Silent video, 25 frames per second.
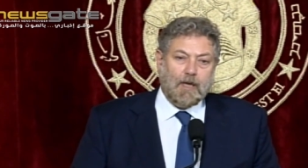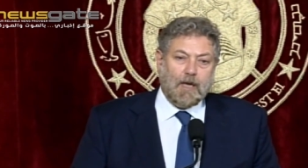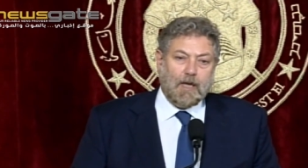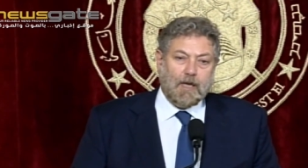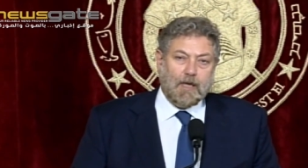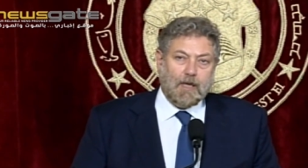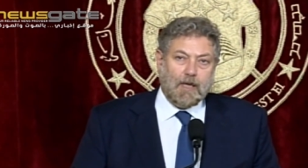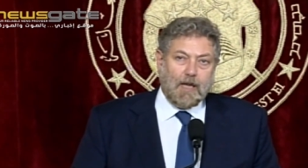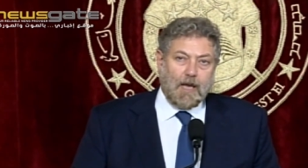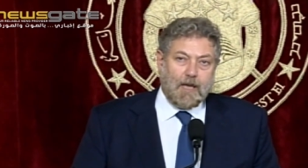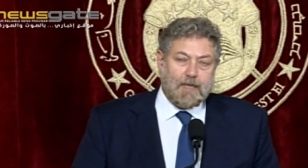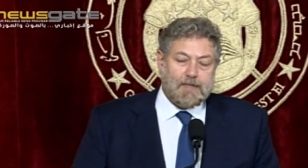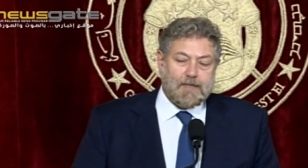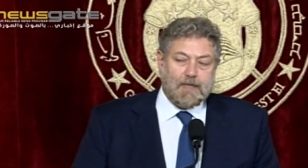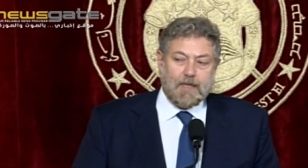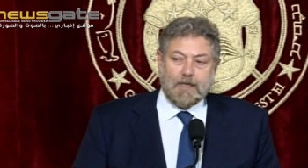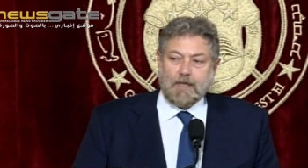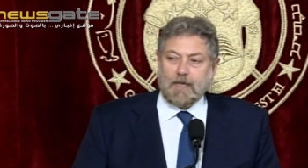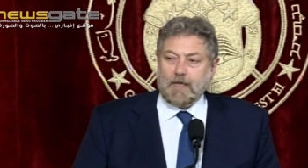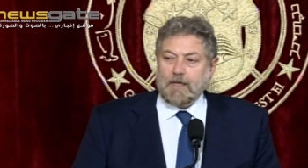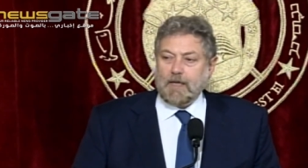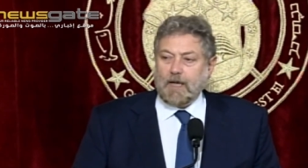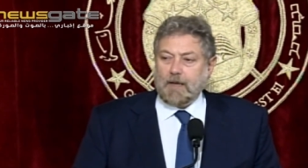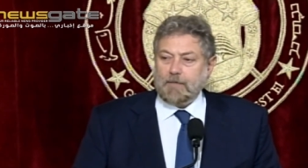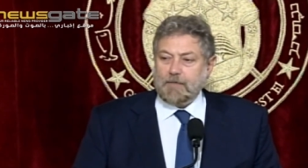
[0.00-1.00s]
بهاللحظة
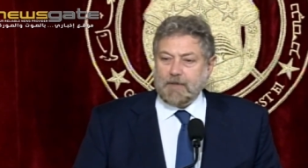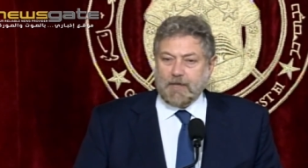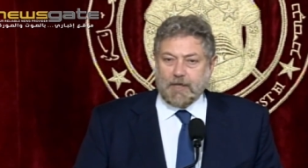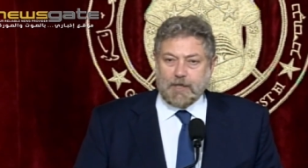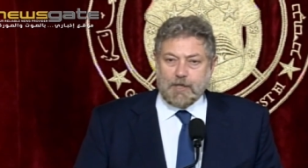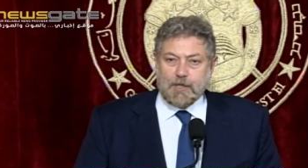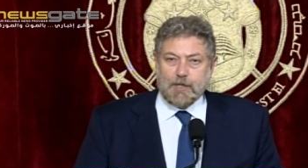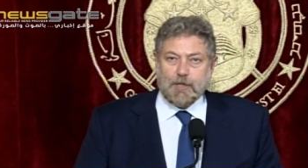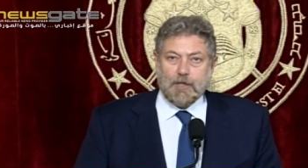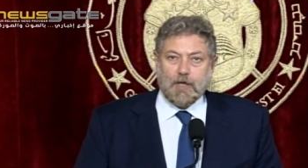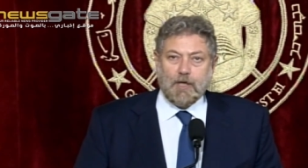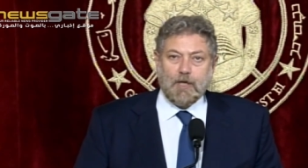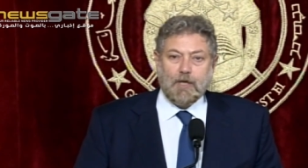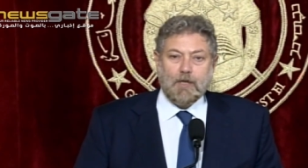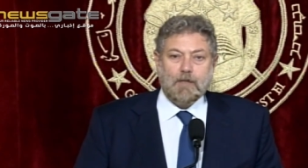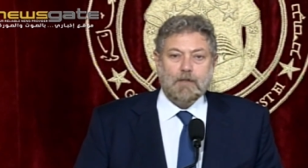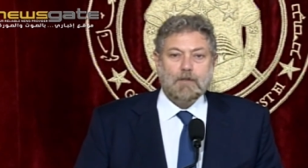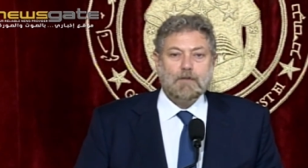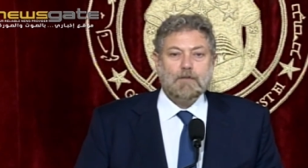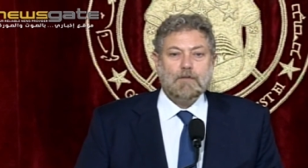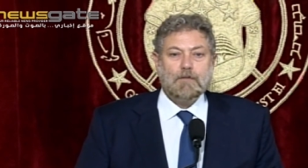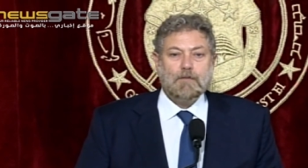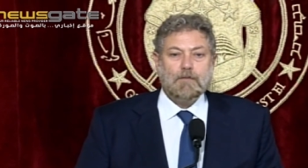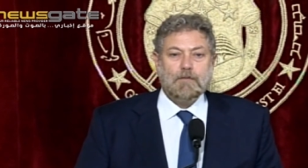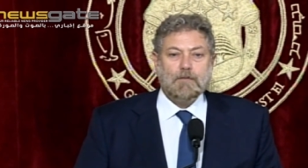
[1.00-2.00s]
يلي عم نعيشها
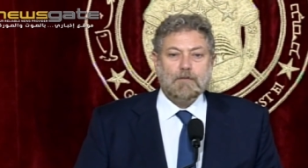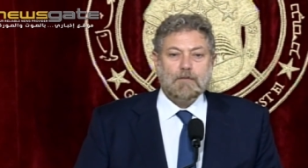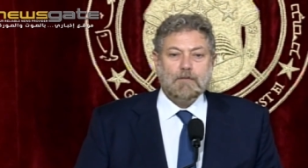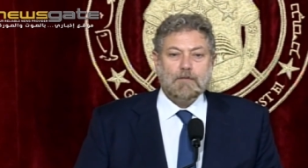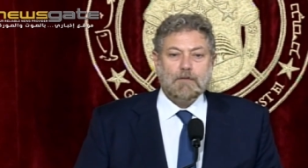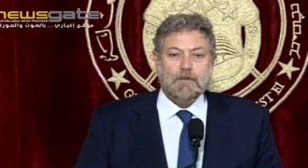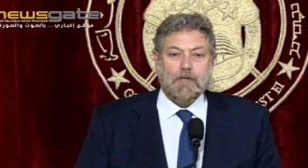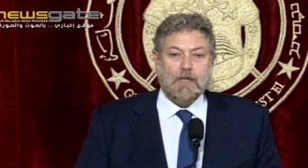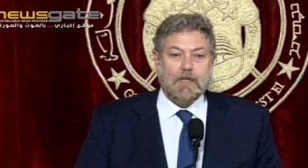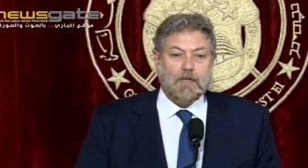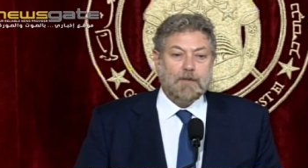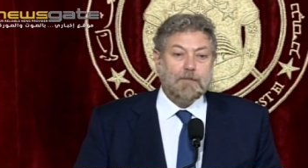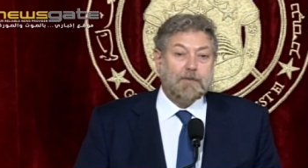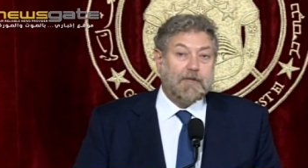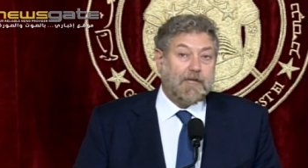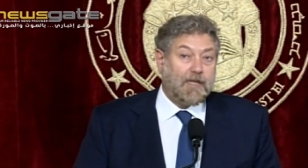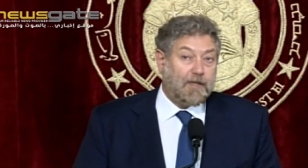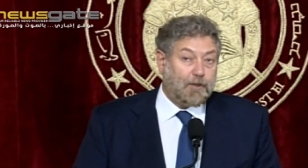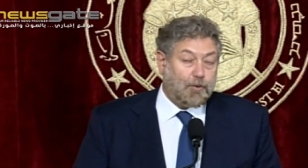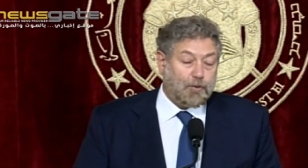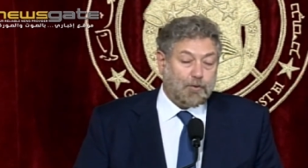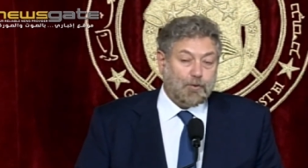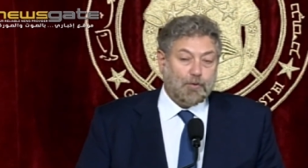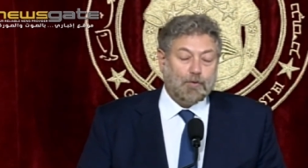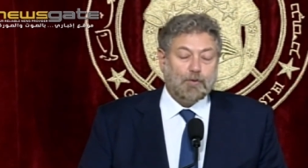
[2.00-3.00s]
يلي
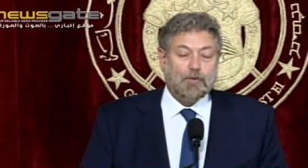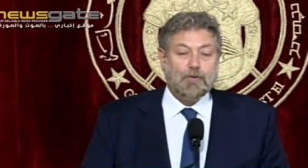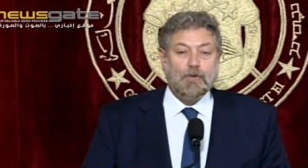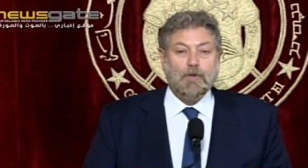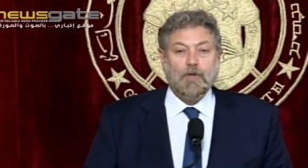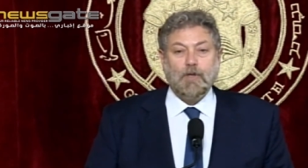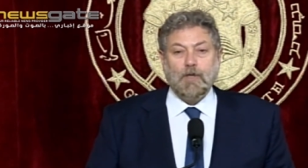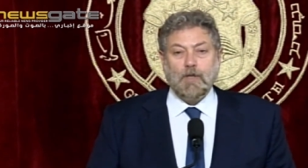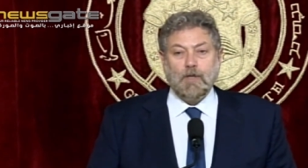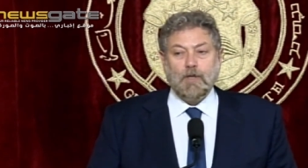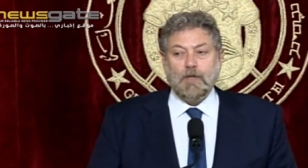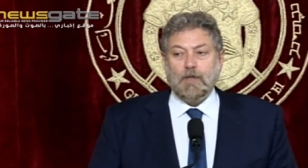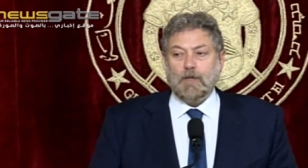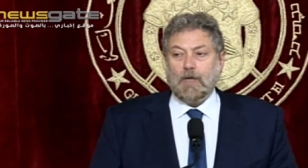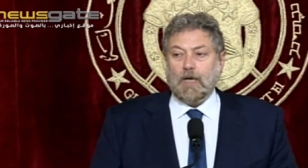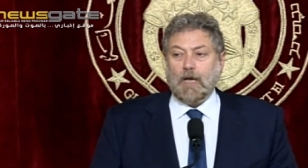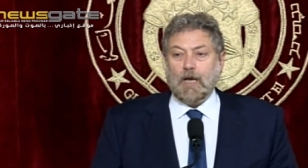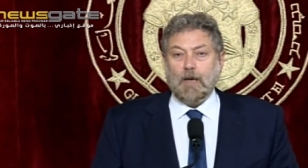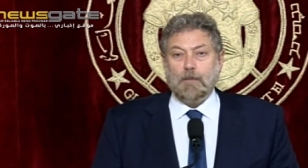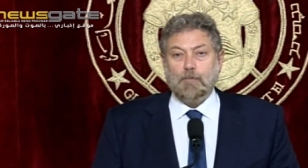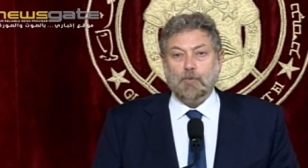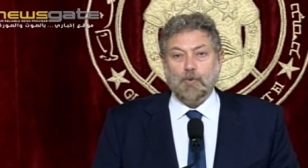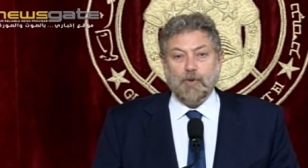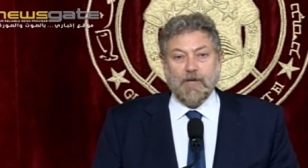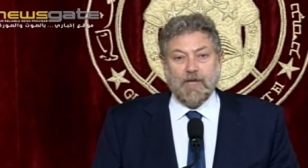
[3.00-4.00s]
يمكن تكون
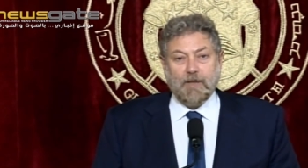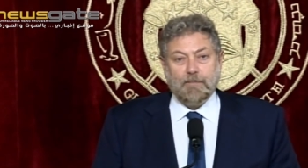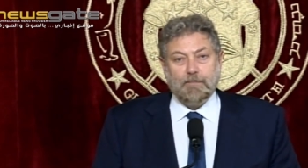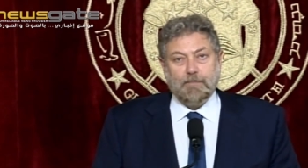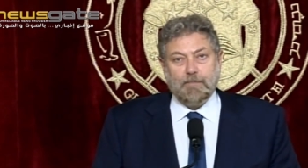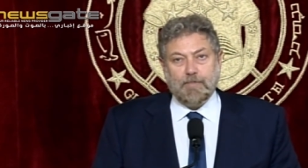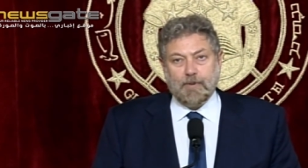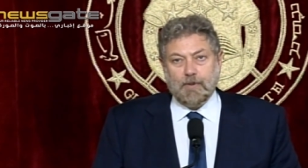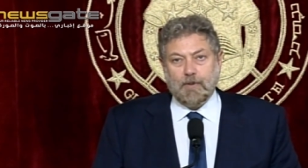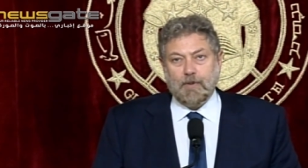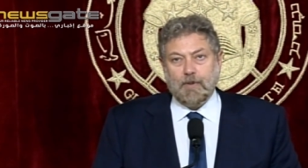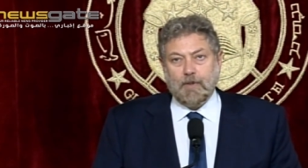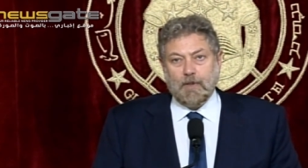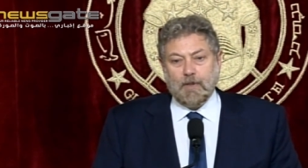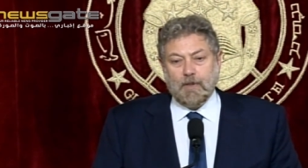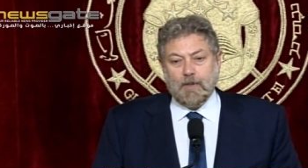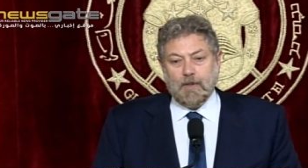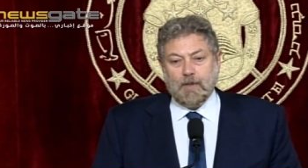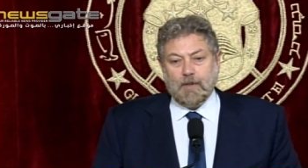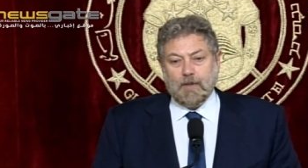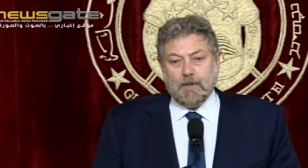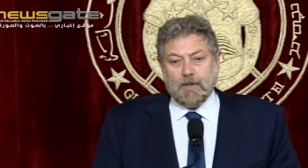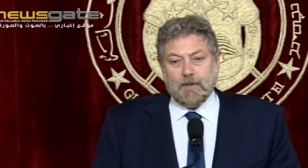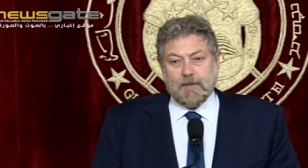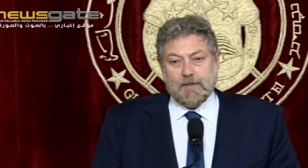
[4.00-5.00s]
عبواب
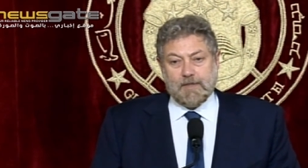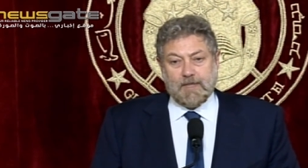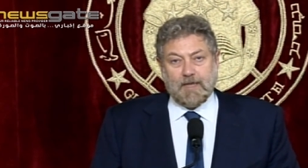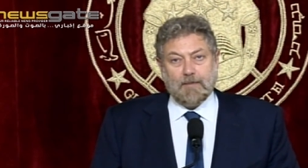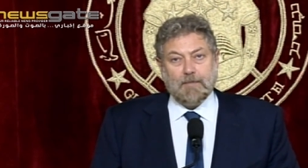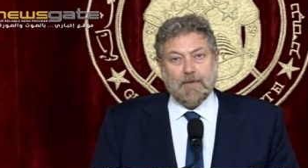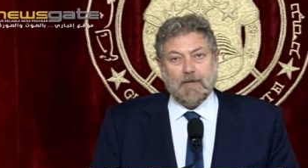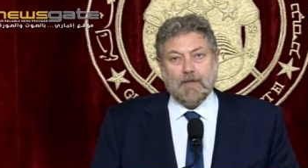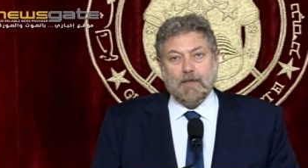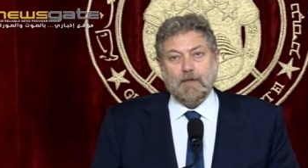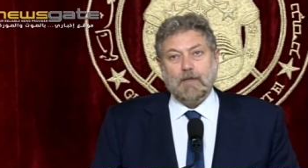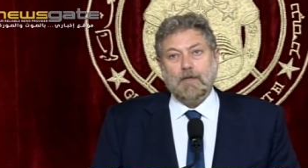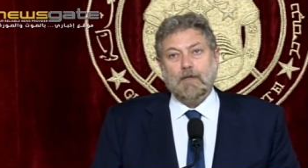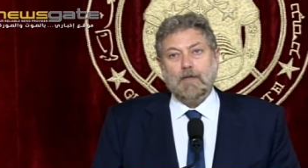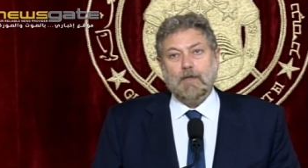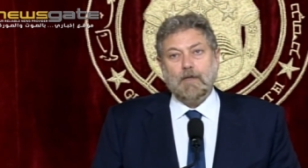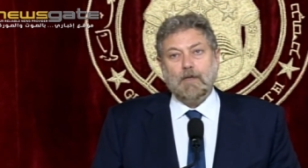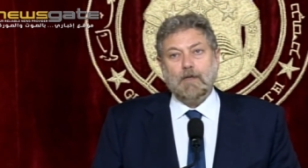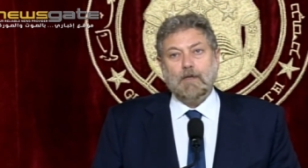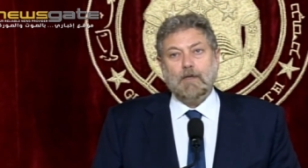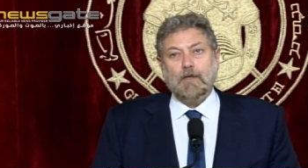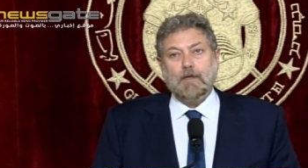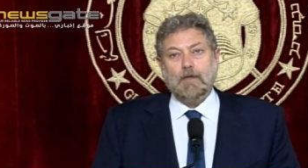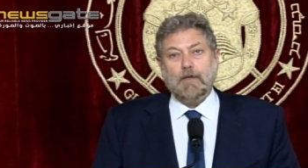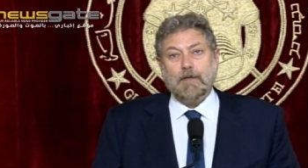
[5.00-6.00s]
زمن
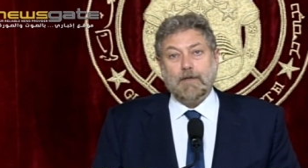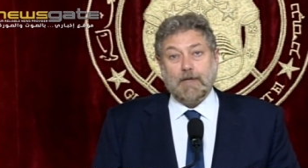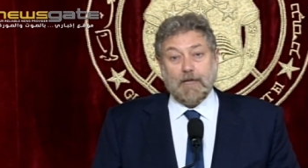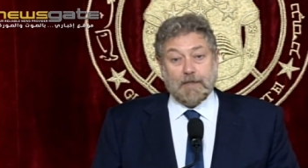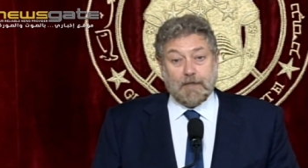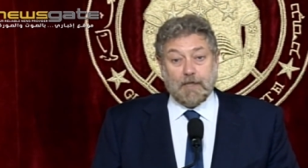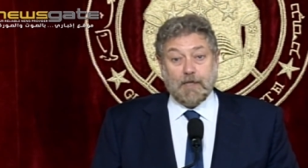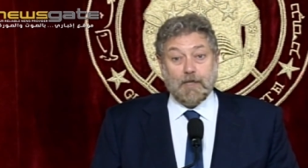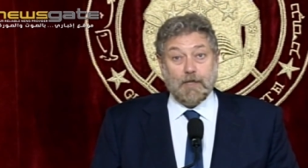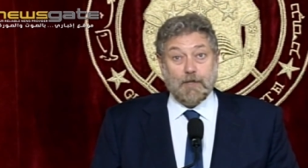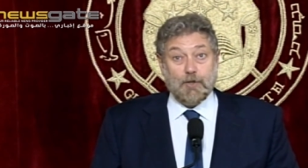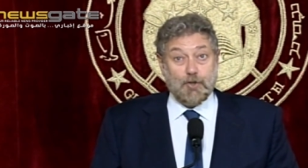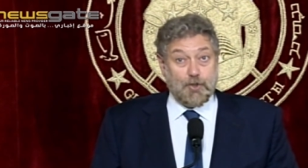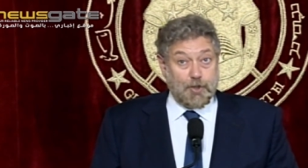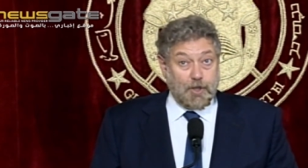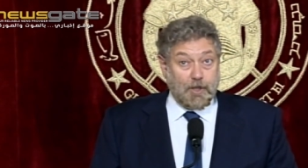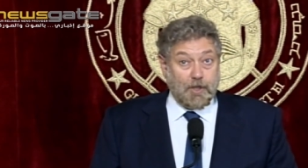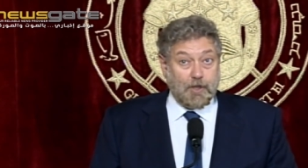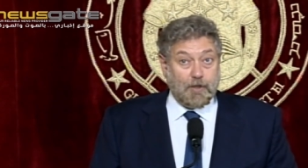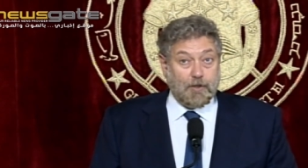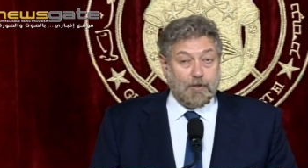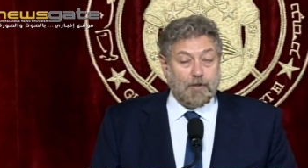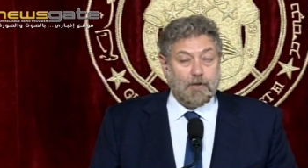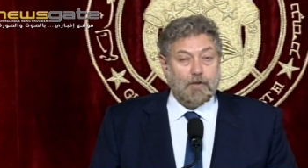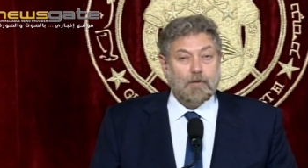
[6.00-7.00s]
رديء
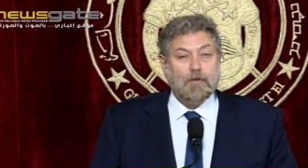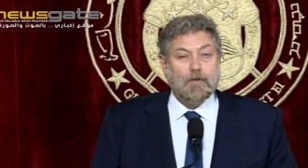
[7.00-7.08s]
جديد